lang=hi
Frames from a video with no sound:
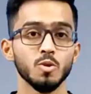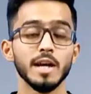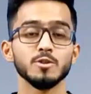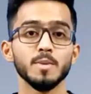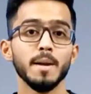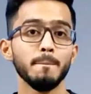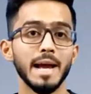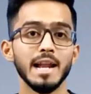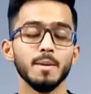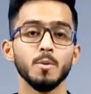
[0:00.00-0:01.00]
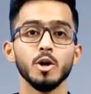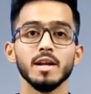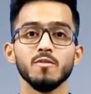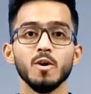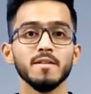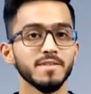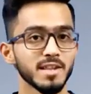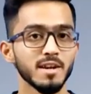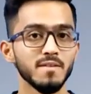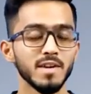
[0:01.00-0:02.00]
सो तो गाइज जो मेरा पहला पॉइंट है वो है
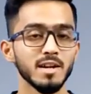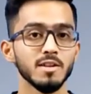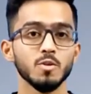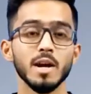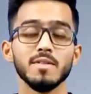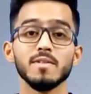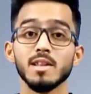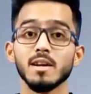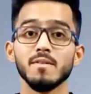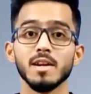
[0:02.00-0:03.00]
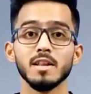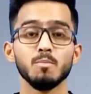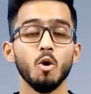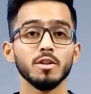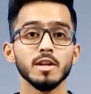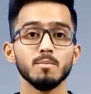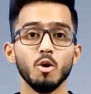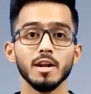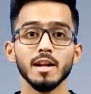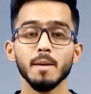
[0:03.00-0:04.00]
फिजिकल फिटनेस तो गाइज फिजिकल फिटनेस बहुत ही
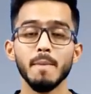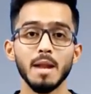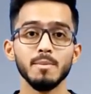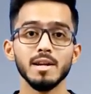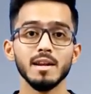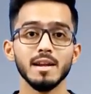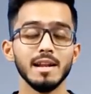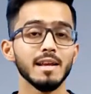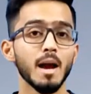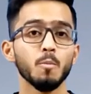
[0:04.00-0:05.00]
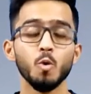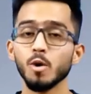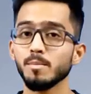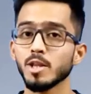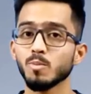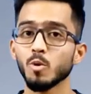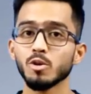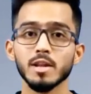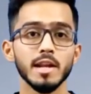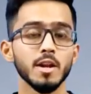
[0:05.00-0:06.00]
इंपॉर्टेंट है बैडमिंटन के लिए या आप कोई भी
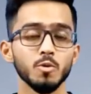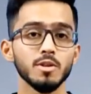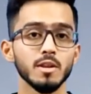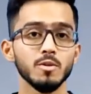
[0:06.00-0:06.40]
स्पोर्ट्स के लिए उस,